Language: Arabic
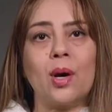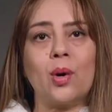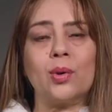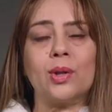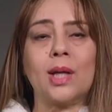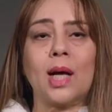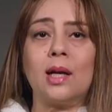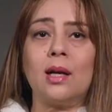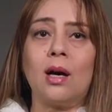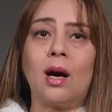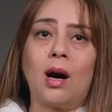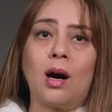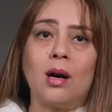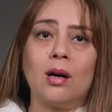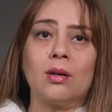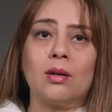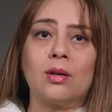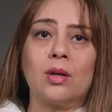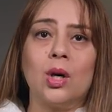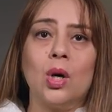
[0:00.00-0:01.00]
بياخد عليها
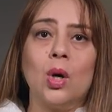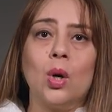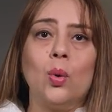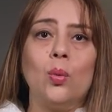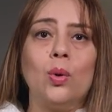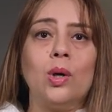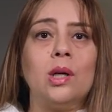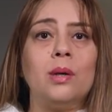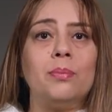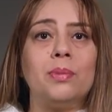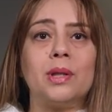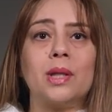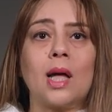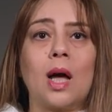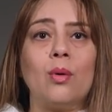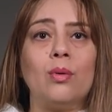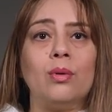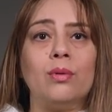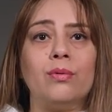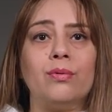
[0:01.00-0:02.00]
اجر واللي
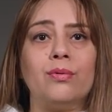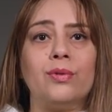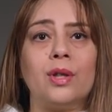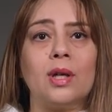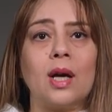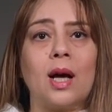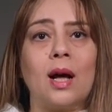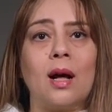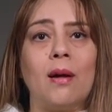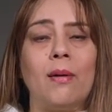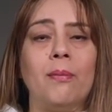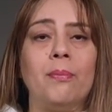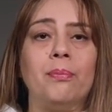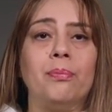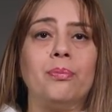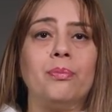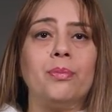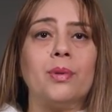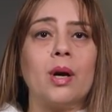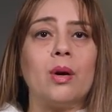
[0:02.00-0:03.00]
بيتهون فيها
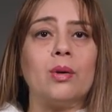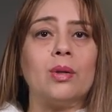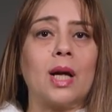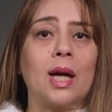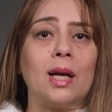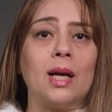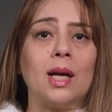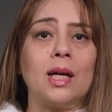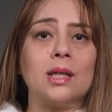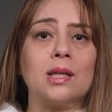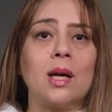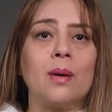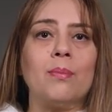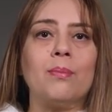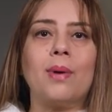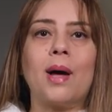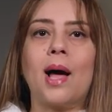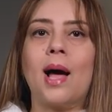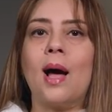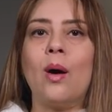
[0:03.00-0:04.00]
بياخد عليها
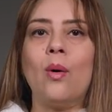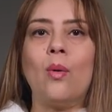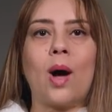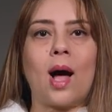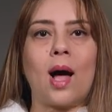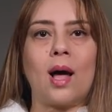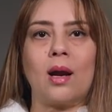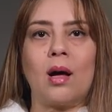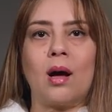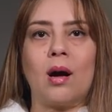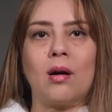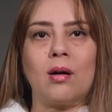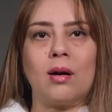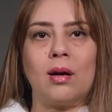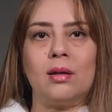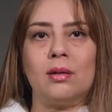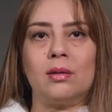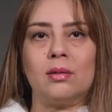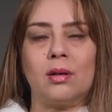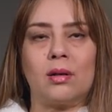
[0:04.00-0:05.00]
ذنب أو على
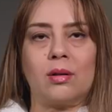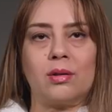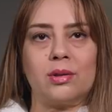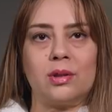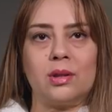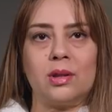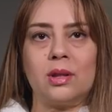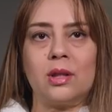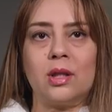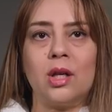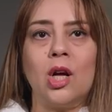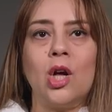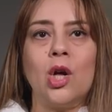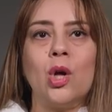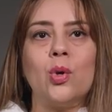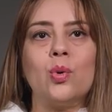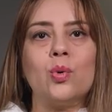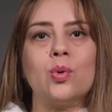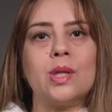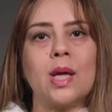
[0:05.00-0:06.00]
أقل تقدير
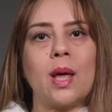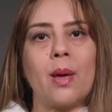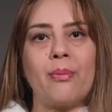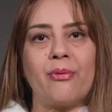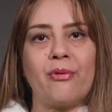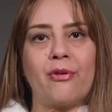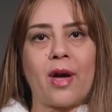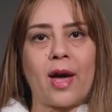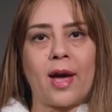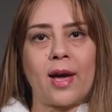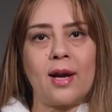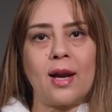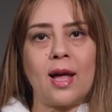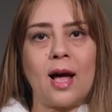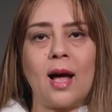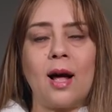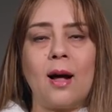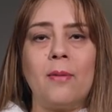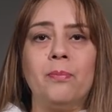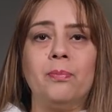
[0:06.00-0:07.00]
يساب
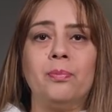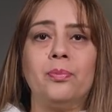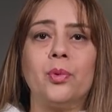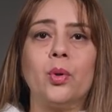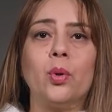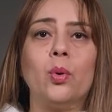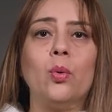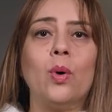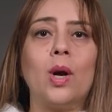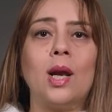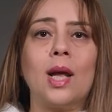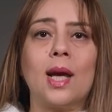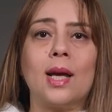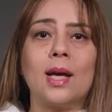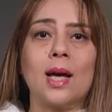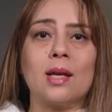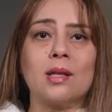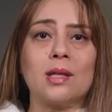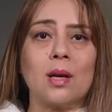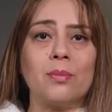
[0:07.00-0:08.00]
فاعلها ولا
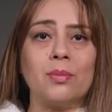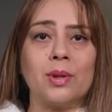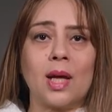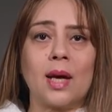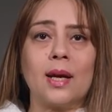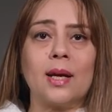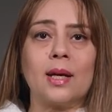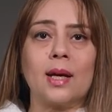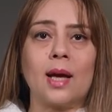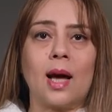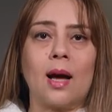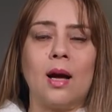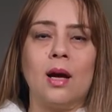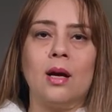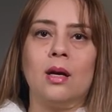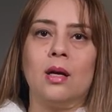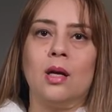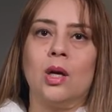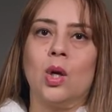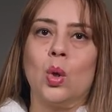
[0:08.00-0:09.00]
يأسم تاركها
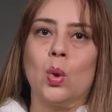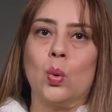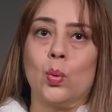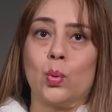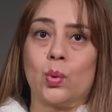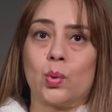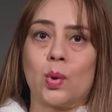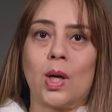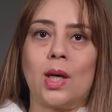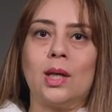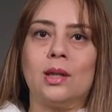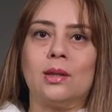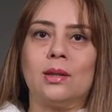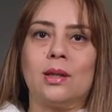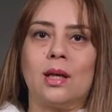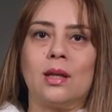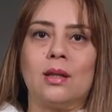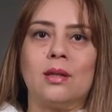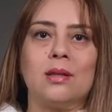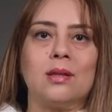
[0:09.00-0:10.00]
والسؤال
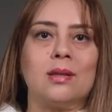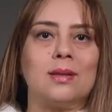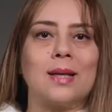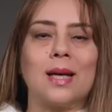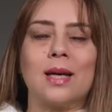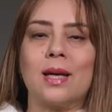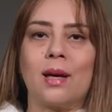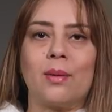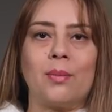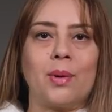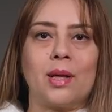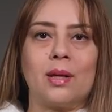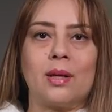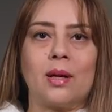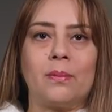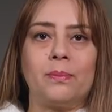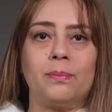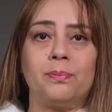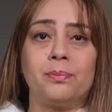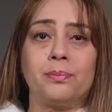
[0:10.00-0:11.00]
التاني إزاي
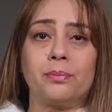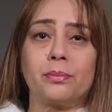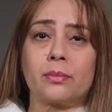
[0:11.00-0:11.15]
عبادة؟